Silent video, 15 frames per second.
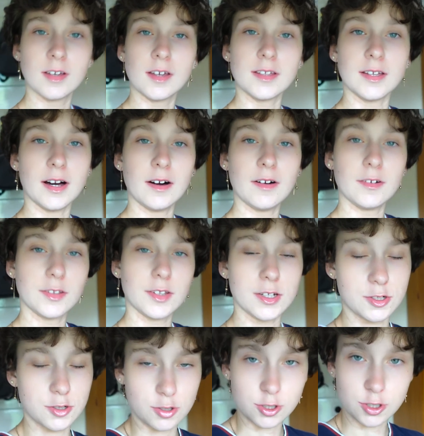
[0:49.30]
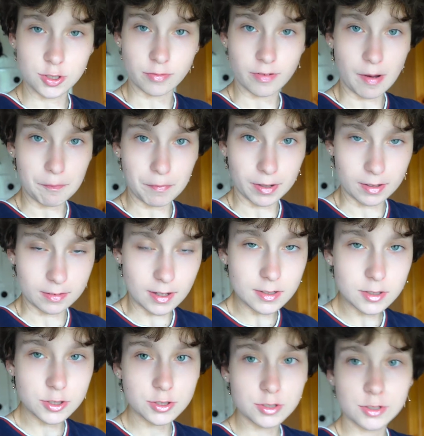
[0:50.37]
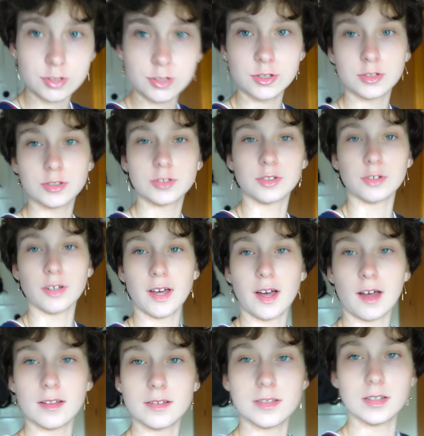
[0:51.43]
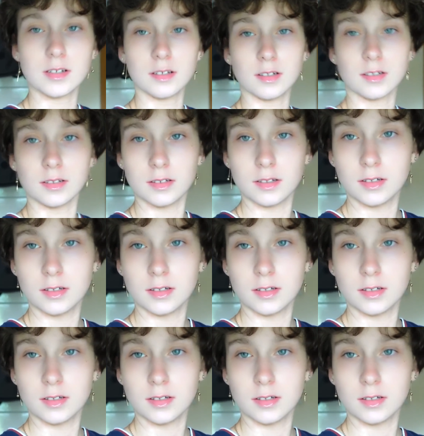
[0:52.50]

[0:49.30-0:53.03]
Я вот хочу еще вам показать, что я одела.